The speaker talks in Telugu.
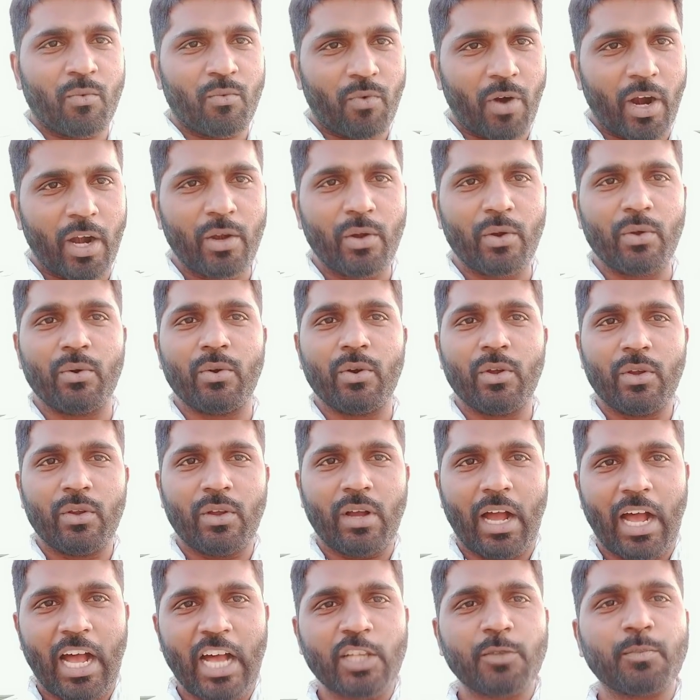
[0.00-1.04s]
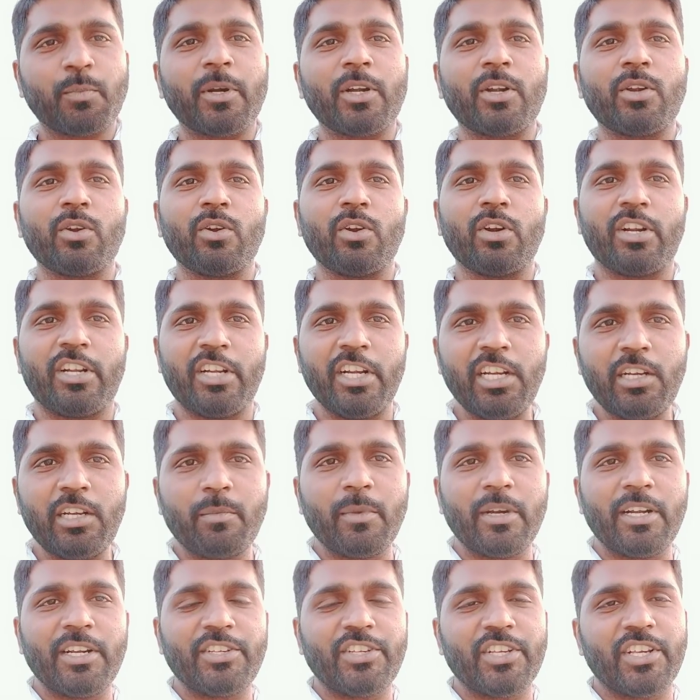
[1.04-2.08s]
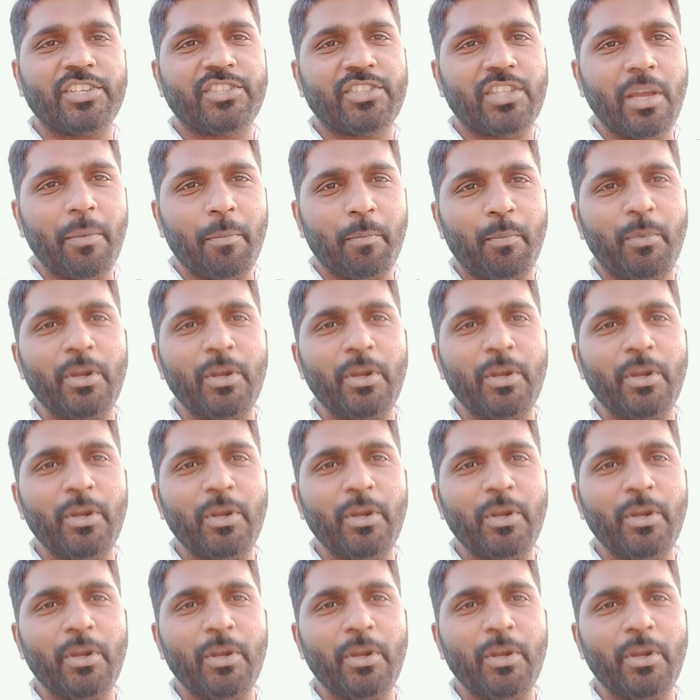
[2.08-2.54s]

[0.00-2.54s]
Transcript: వాళ్ళు హాస్పిటల్లో ట్రీట్మెంట్ చేస్తే